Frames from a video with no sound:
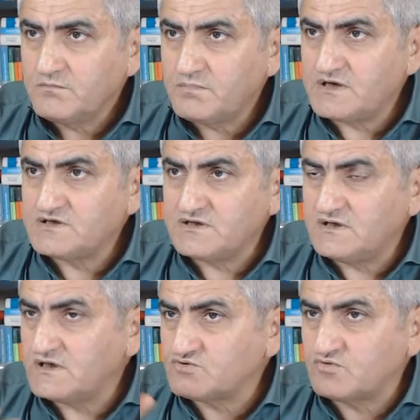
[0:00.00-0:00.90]
5 yıl
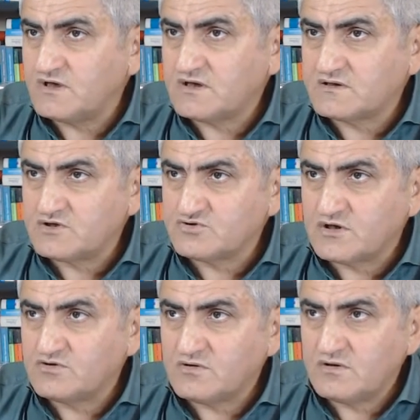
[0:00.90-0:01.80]
ilaç kullandıktan
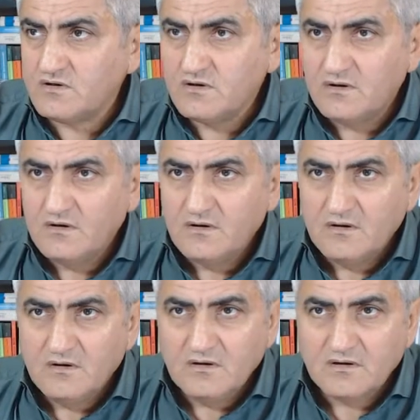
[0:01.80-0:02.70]
sonra diyor
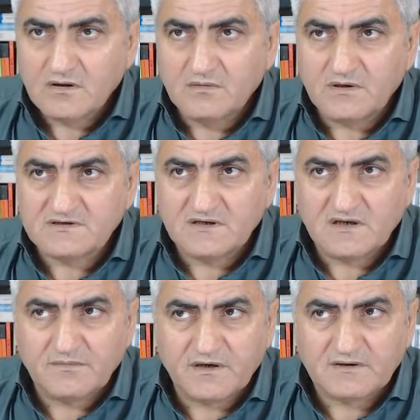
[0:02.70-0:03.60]

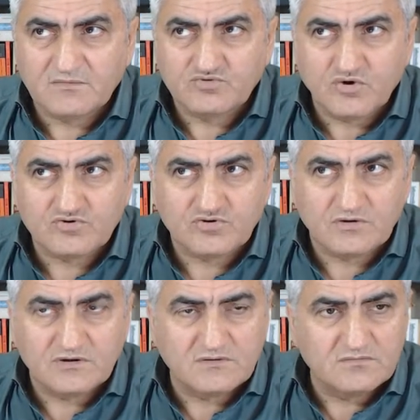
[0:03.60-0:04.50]
kimyasalları bıraktım çok
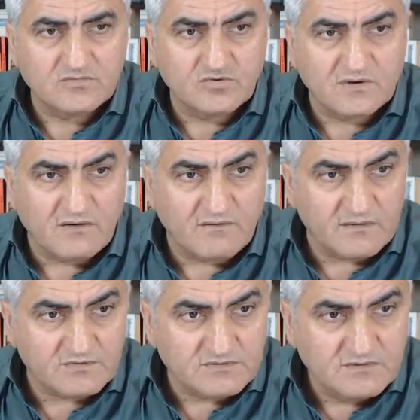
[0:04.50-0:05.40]
çok iyiyim. Dünya
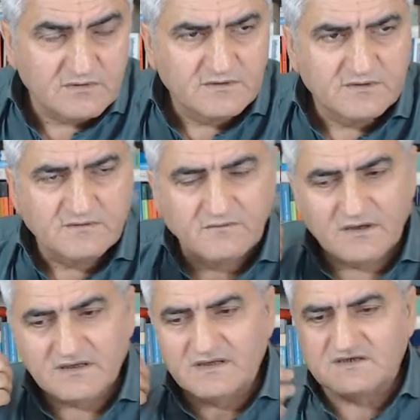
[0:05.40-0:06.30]
varmış.
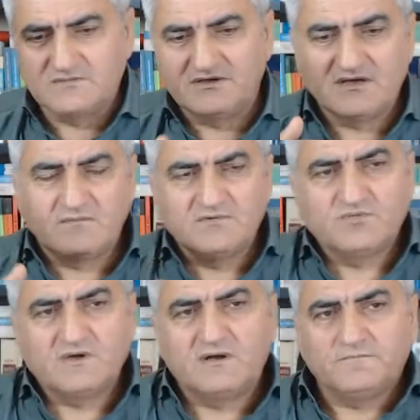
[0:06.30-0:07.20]
Vatandaşın biri gelmiş
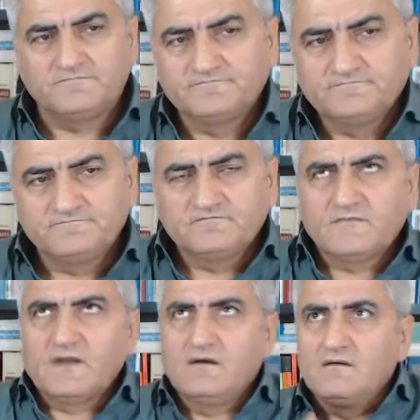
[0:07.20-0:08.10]
buraya
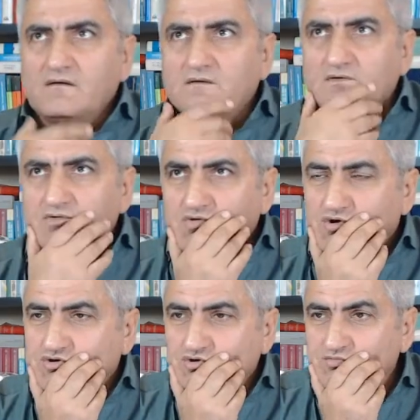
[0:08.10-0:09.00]

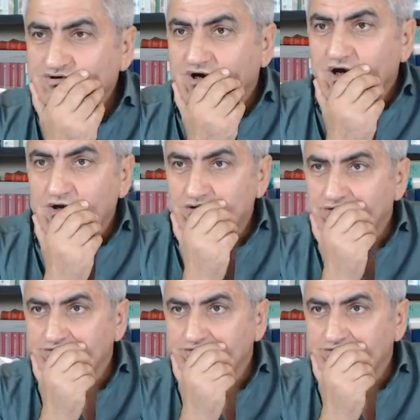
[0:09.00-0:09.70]
oturmuş ağlıyor.